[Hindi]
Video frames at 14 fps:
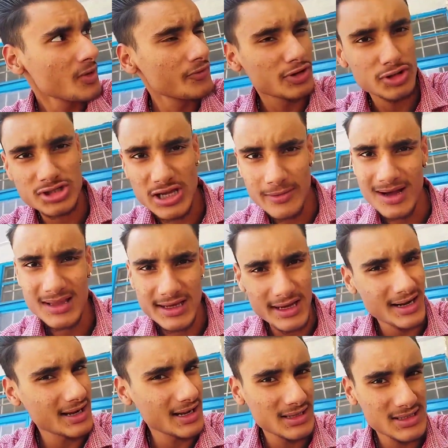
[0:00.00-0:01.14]
फिर उसके बाद
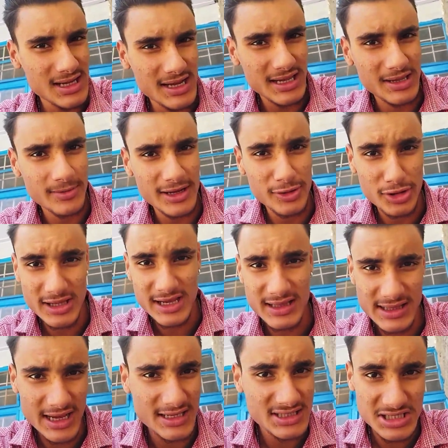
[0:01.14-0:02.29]
घर निकल जाएंगे भाई और
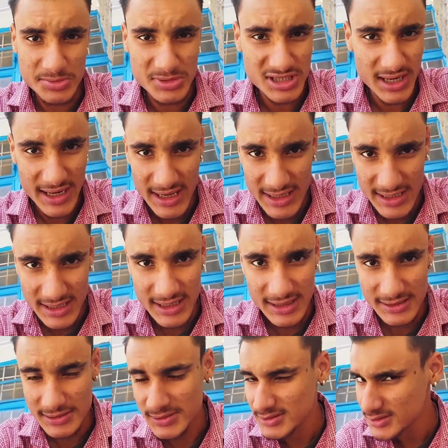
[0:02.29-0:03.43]
देखते हैं आज जिम जाना है या
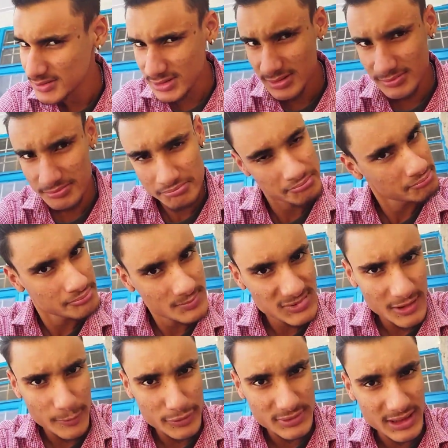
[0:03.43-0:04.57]
नहीं
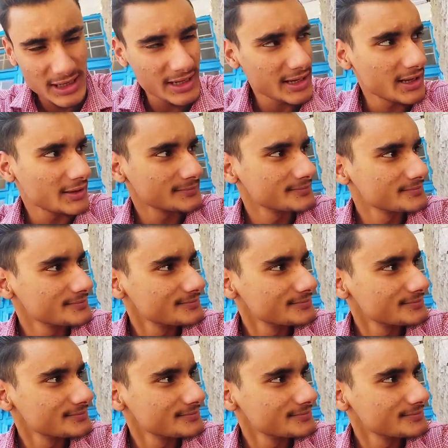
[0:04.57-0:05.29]
सब कुछ दिखाएंगे